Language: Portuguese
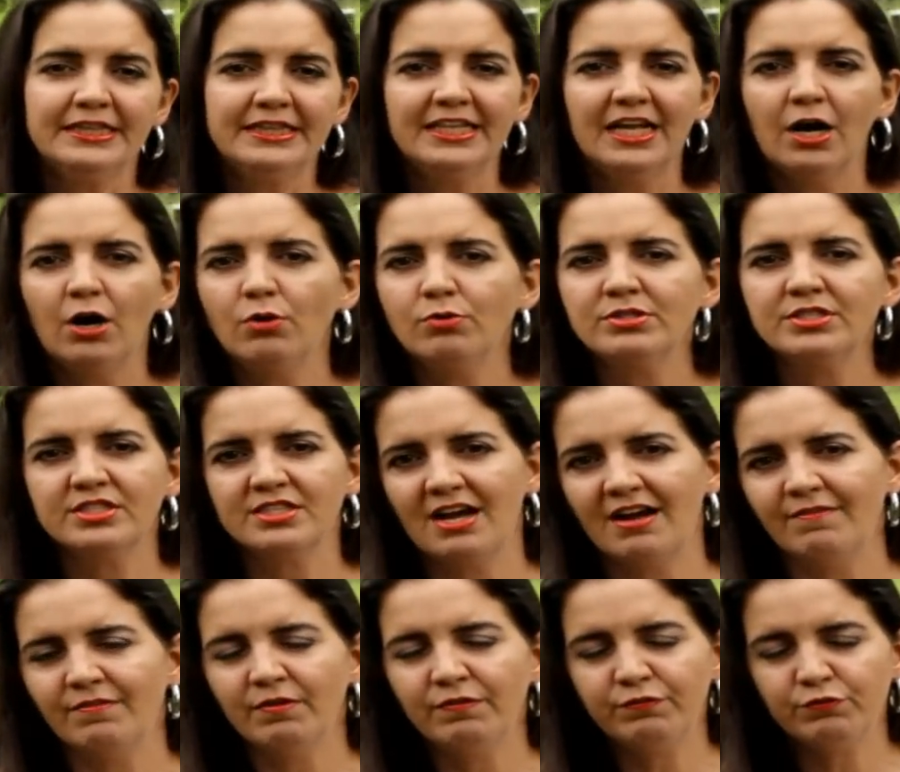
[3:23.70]
Não
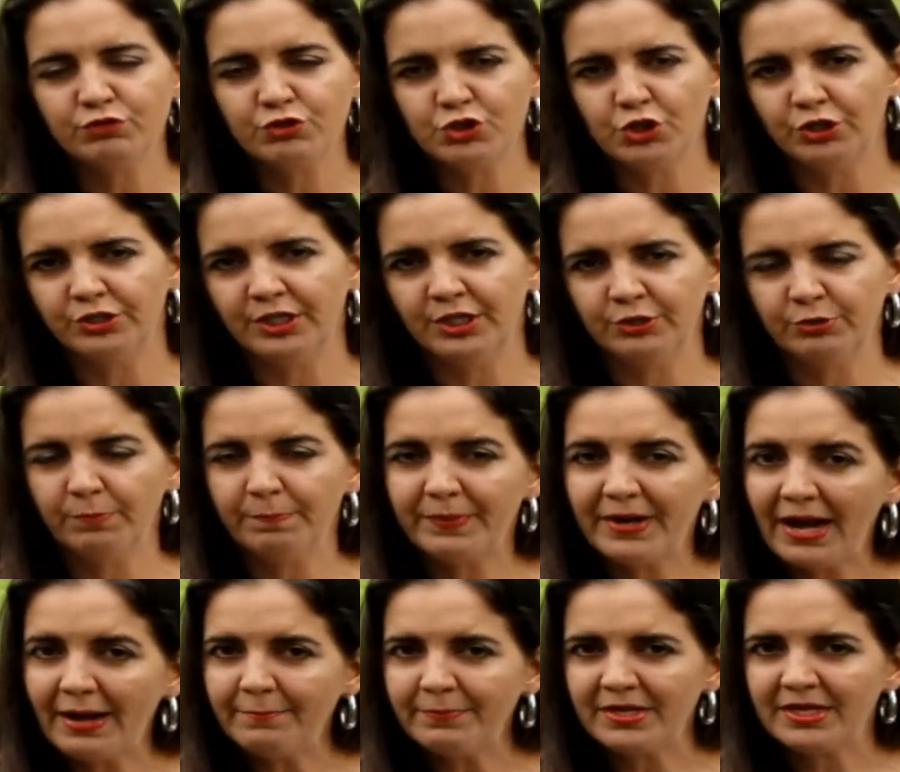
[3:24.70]
estava funcionando
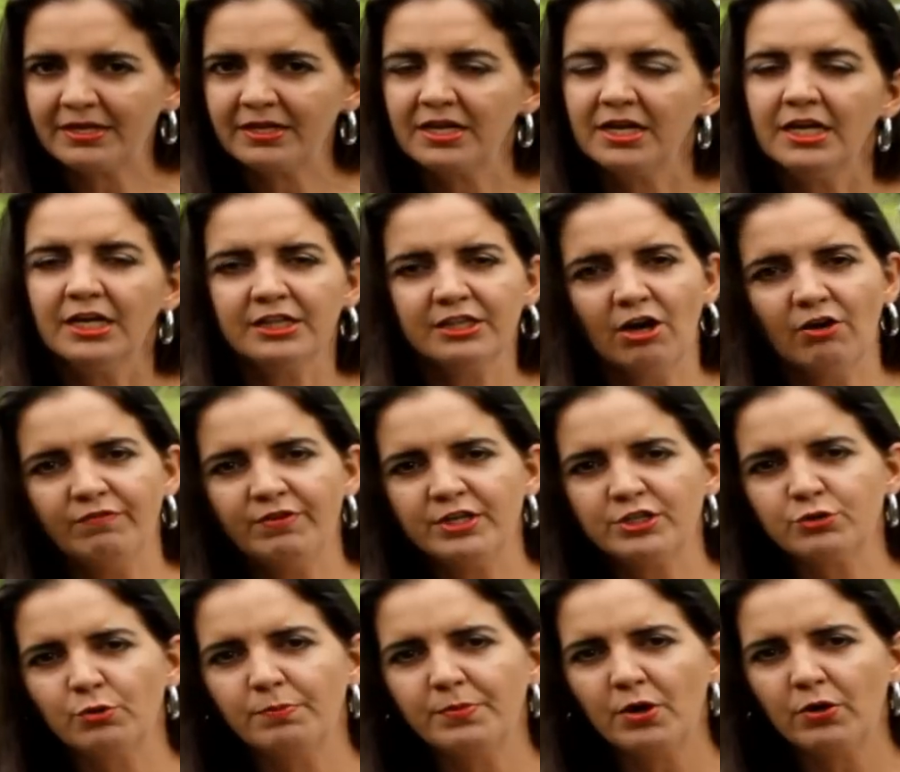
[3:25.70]
para mim.
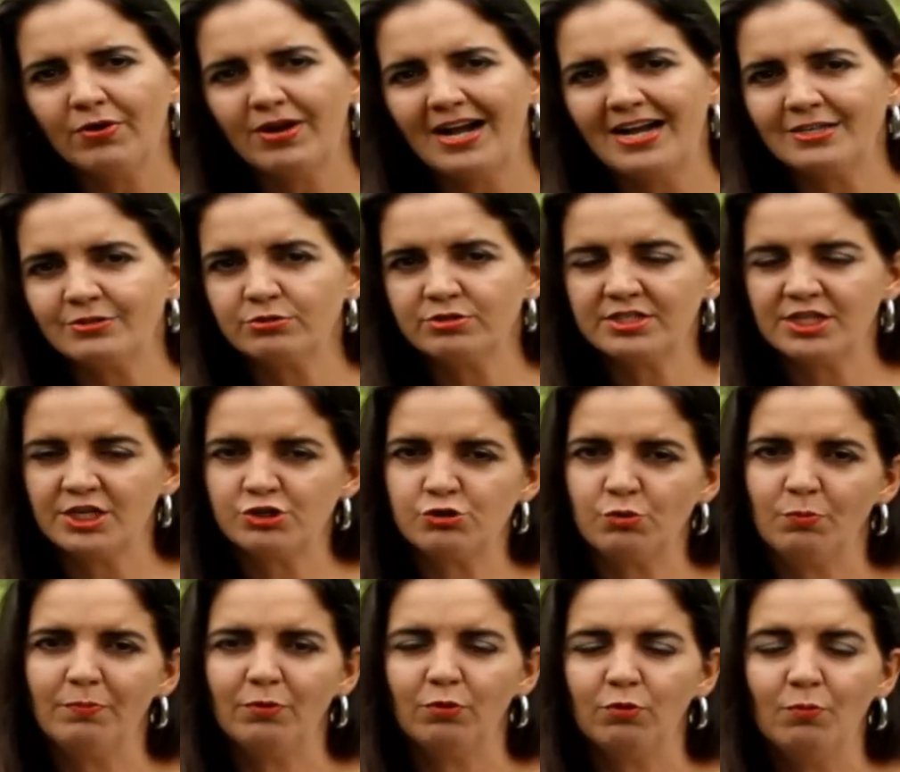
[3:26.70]
Talvez o meu caso
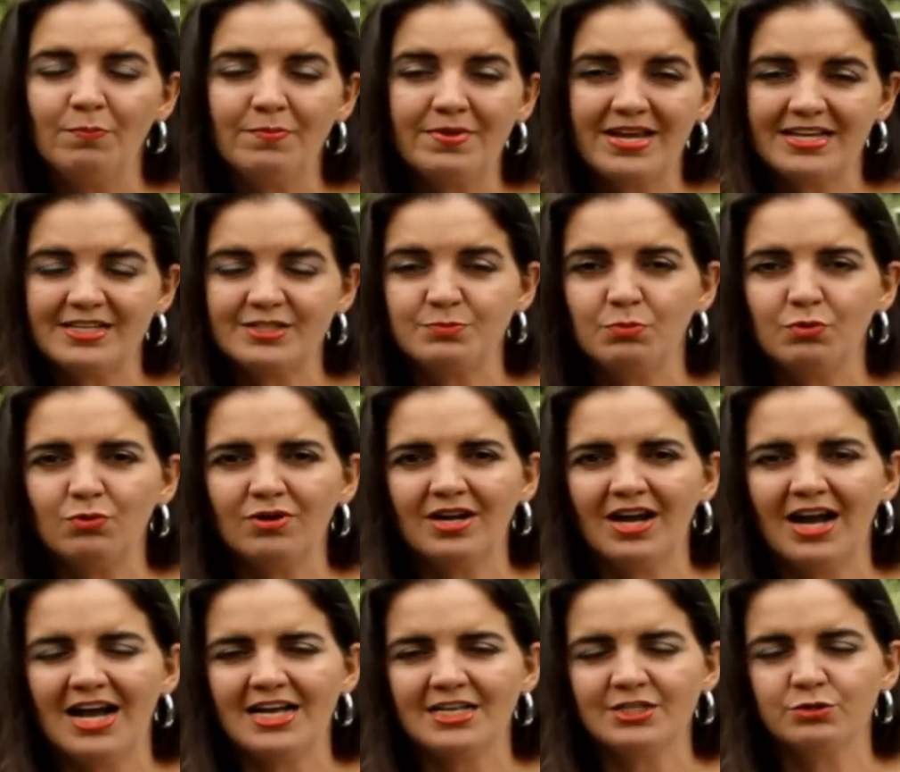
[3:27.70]
seja o mesmo
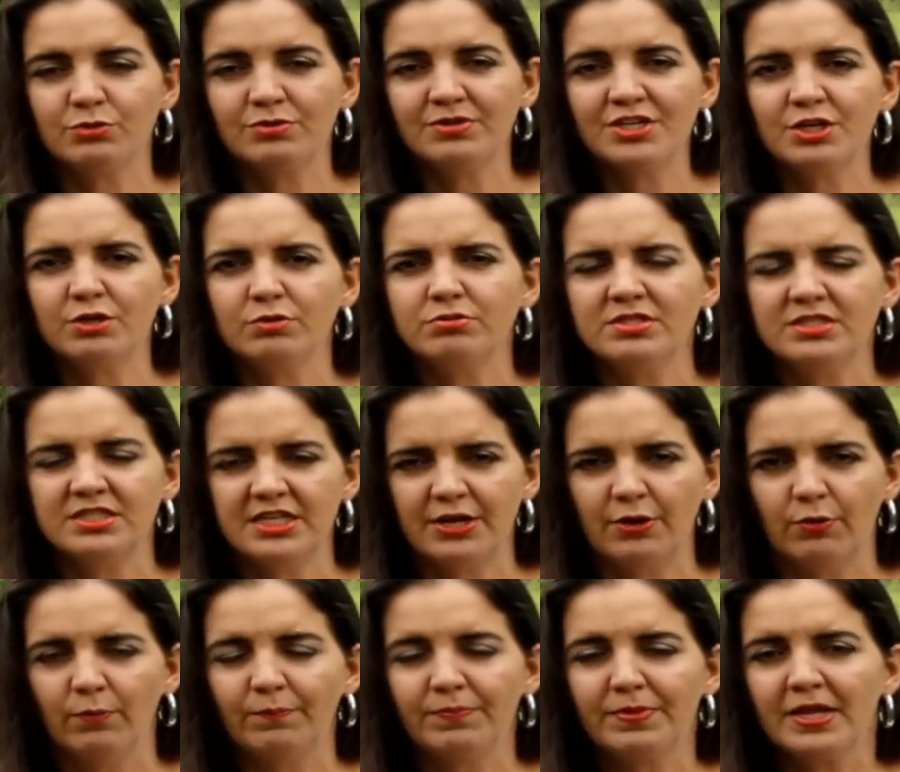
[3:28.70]
caso que o
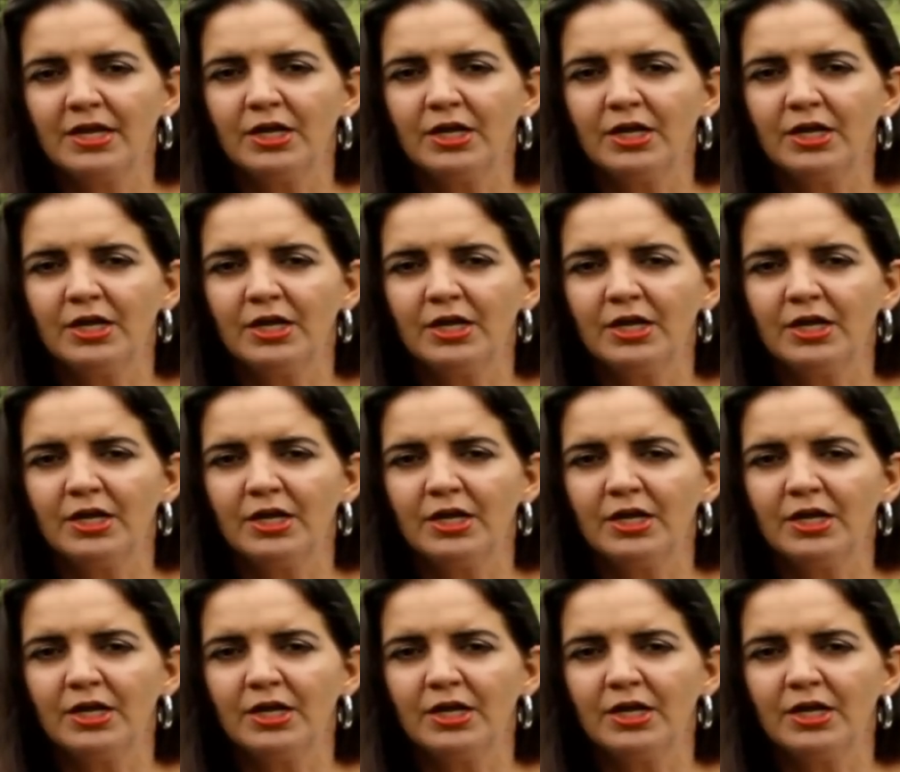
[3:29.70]
seu.